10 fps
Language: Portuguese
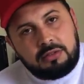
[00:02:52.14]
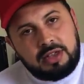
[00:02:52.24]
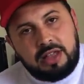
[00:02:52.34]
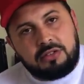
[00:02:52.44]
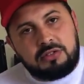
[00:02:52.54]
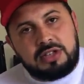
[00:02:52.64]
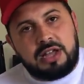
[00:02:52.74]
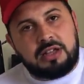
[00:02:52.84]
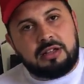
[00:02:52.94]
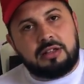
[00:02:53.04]
Tu quer
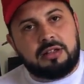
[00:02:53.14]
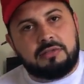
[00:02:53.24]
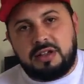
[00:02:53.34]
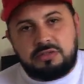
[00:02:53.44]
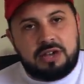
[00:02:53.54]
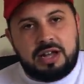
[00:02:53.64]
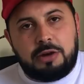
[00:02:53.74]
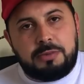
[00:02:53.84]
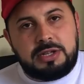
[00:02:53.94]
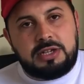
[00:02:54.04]
entrosar? Faz um
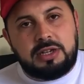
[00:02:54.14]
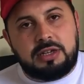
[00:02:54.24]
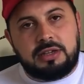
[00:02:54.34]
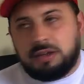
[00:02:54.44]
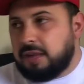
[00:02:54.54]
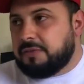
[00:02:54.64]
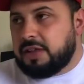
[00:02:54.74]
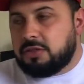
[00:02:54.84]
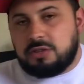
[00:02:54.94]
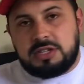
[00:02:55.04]
canal pra ti, que aí fica
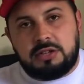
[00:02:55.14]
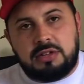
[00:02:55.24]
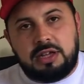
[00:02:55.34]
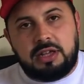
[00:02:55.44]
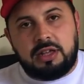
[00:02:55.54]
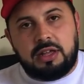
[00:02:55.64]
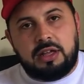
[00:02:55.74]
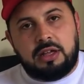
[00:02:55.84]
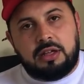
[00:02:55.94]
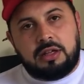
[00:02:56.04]
entrosando aí.
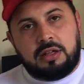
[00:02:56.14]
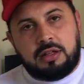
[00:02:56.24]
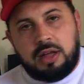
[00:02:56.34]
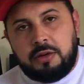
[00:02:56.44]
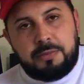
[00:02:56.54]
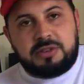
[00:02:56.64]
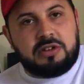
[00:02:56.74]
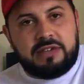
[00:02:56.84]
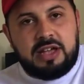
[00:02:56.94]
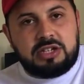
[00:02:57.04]
Aí o
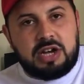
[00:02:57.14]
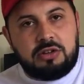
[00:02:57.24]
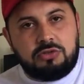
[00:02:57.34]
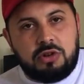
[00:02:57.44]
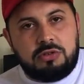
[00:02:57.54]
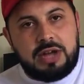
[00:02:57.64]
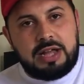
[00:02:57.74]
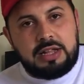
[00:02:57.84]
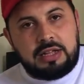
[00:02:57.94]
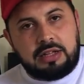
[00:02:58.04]
pessoal vai achar que eu não jogo
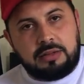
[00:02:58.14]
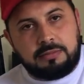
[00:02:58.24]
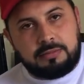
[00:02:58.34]
nada.